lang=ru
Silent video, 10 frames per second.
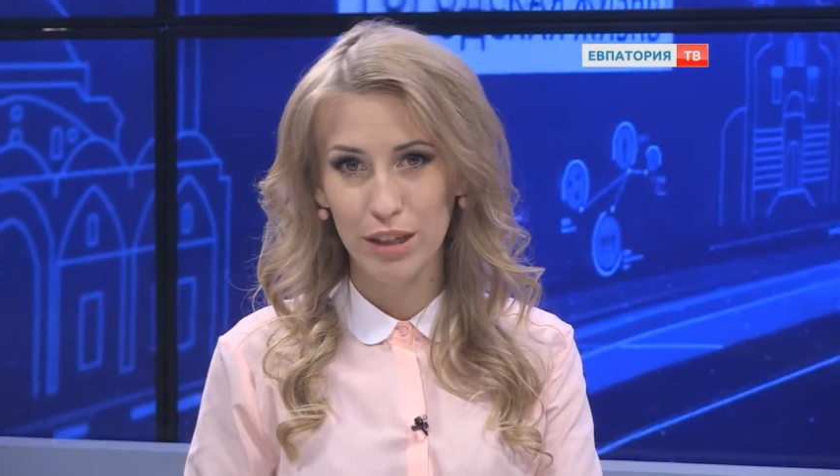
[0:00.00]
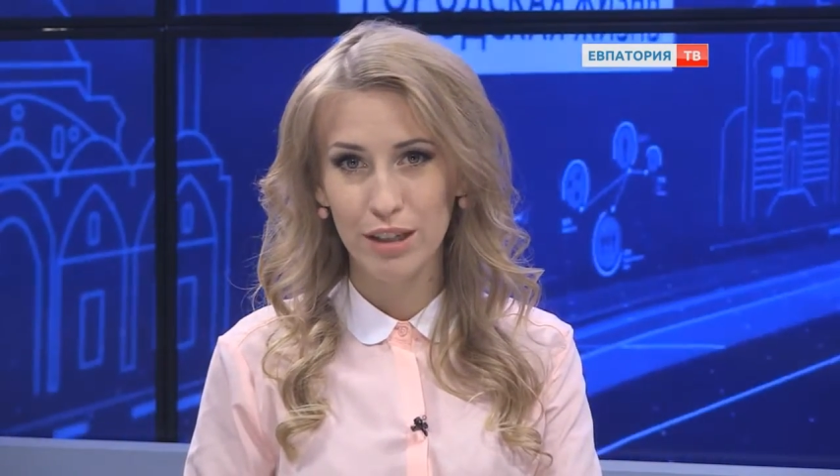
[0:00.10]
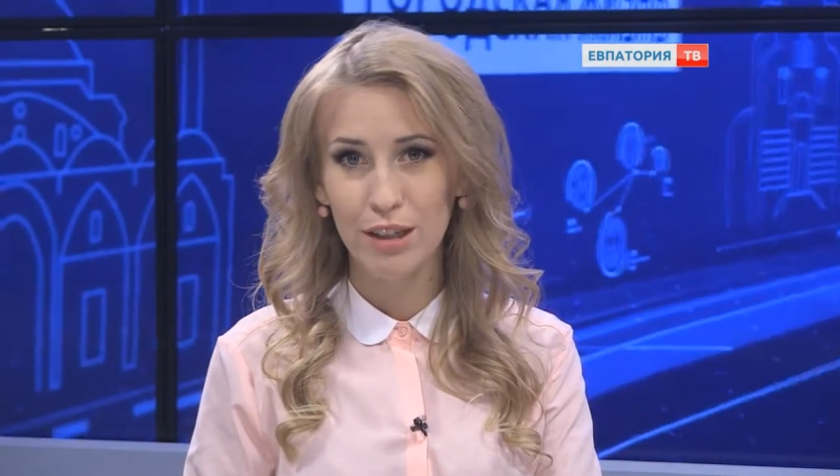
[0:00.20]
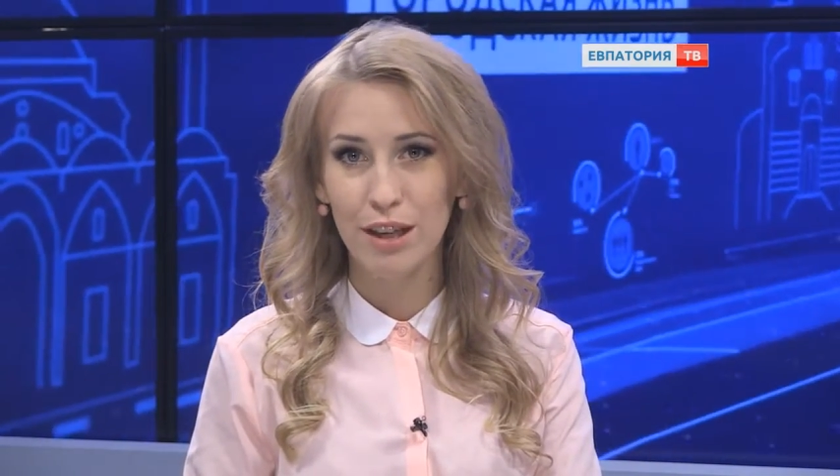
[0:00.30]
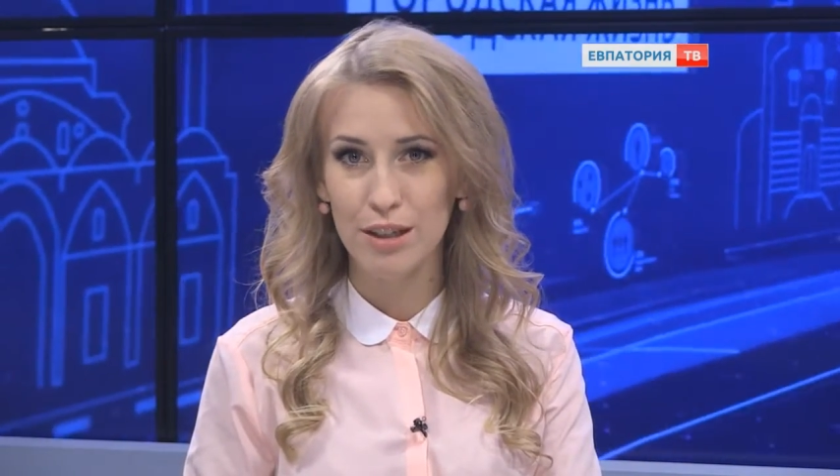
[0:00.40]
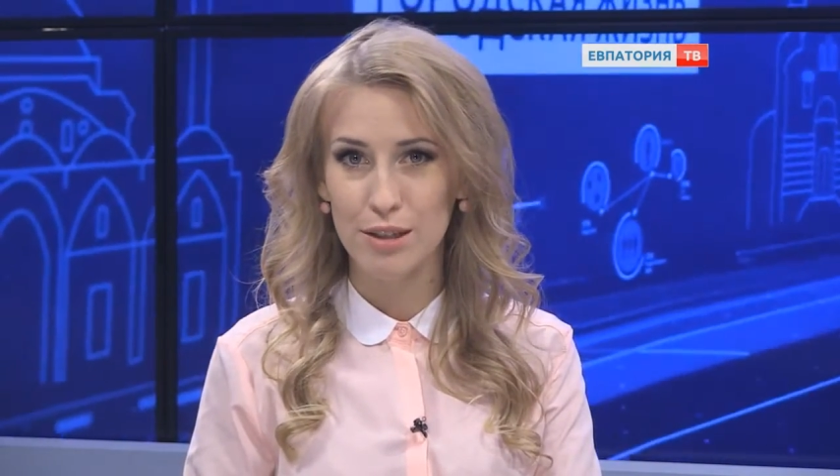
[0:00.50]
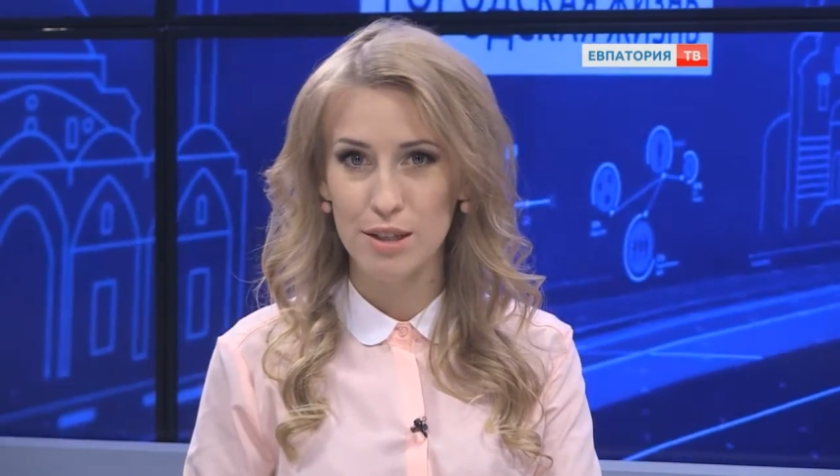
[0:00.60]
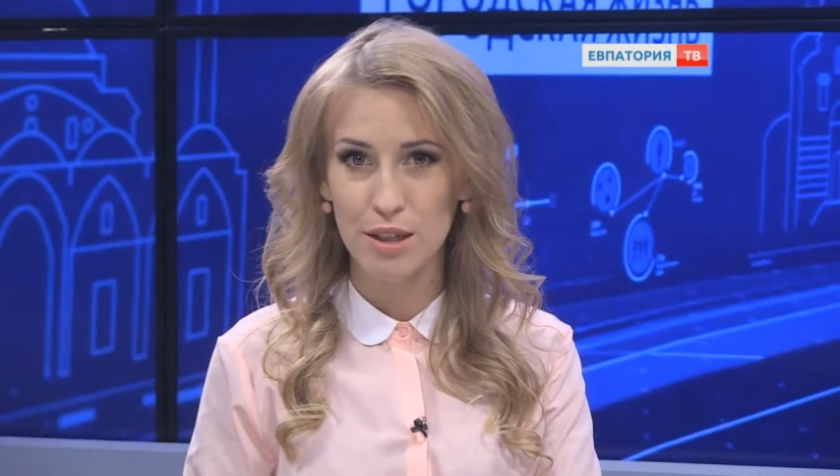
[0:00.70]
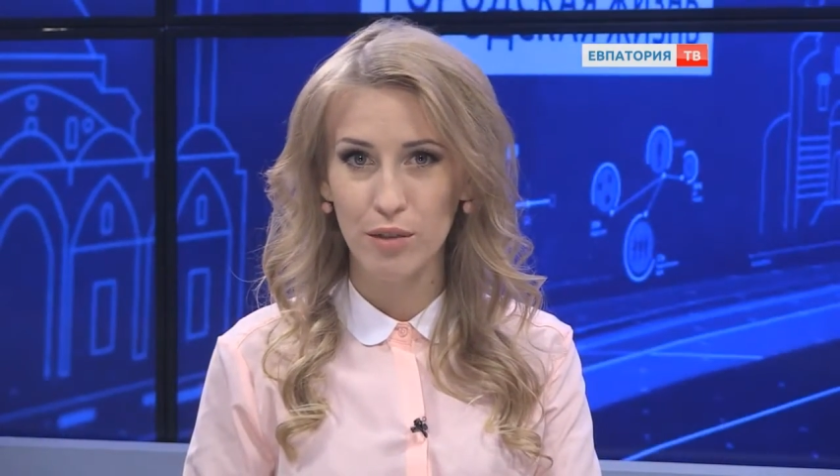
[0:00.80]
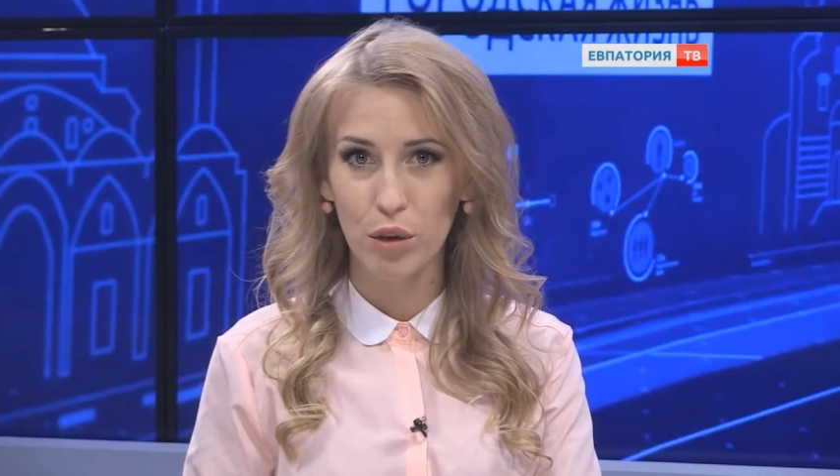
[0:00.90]
и
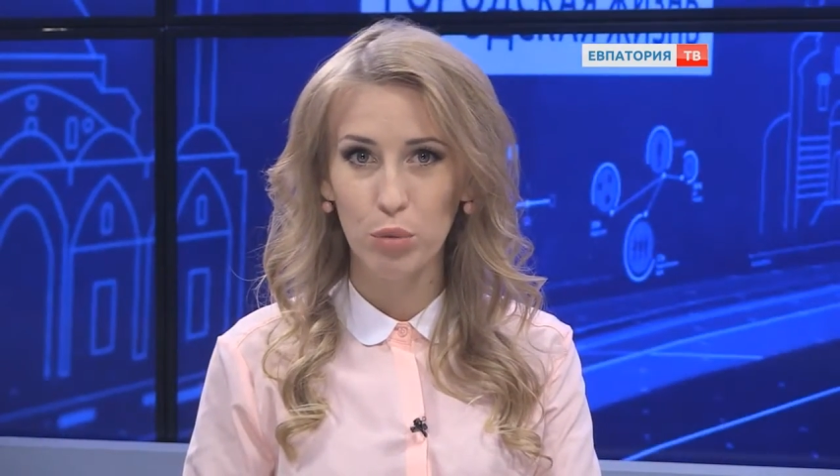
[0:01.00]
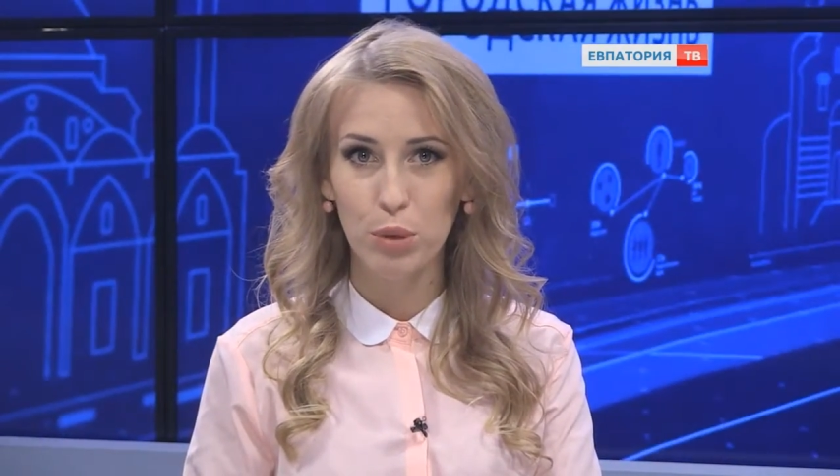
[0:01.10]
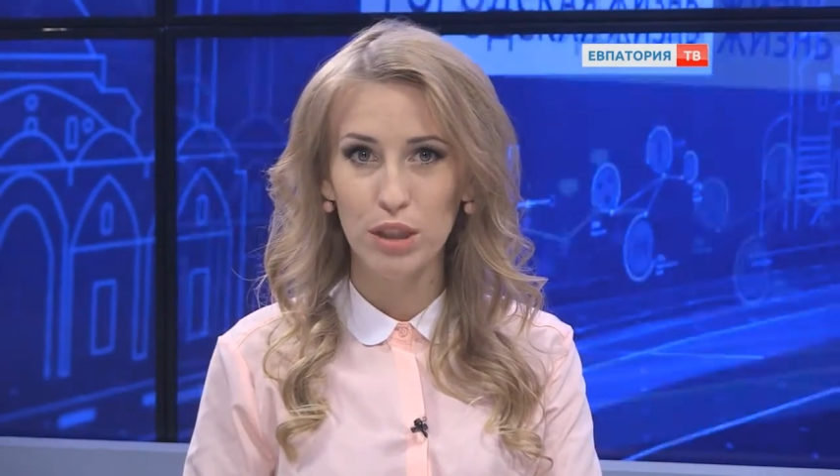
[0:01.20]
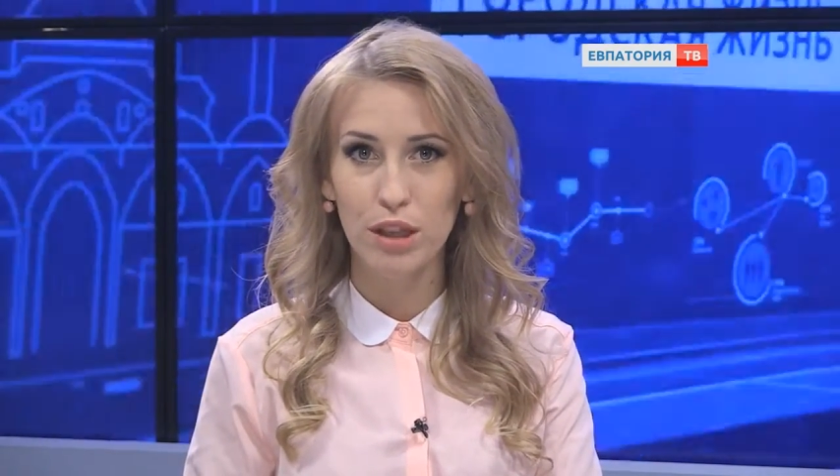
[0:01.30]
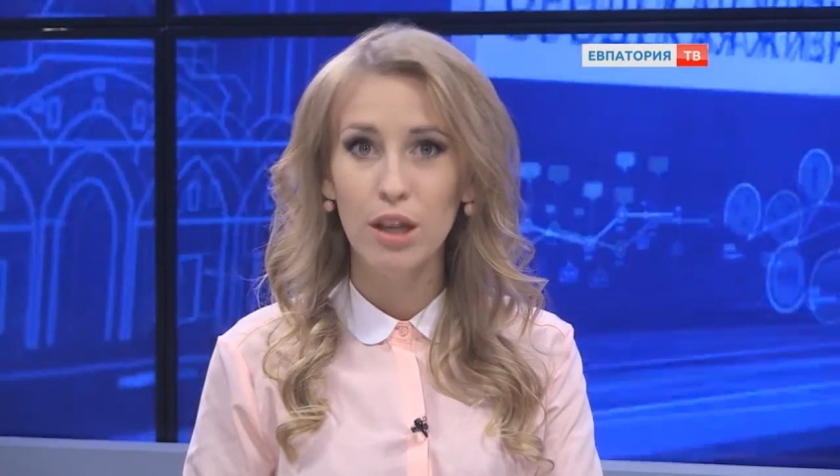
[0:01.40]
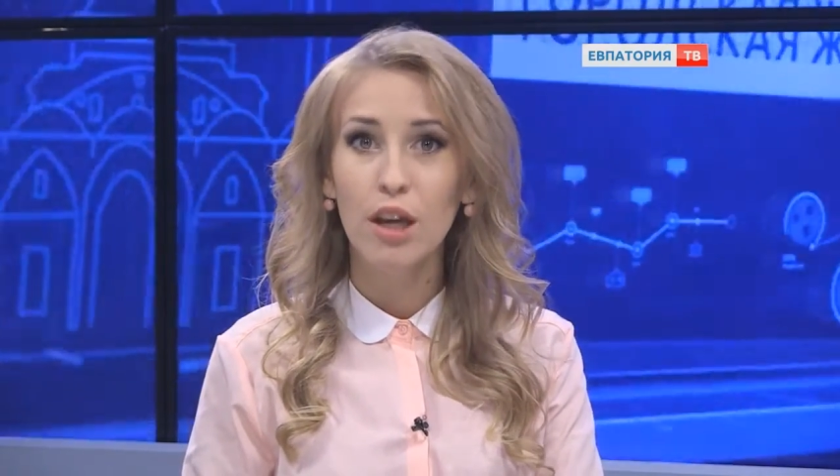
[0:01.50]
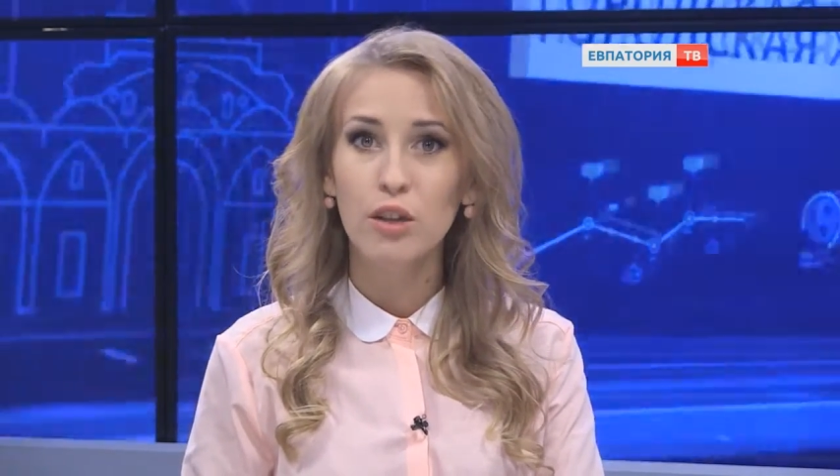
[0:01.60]
Ялтинского «Рубина»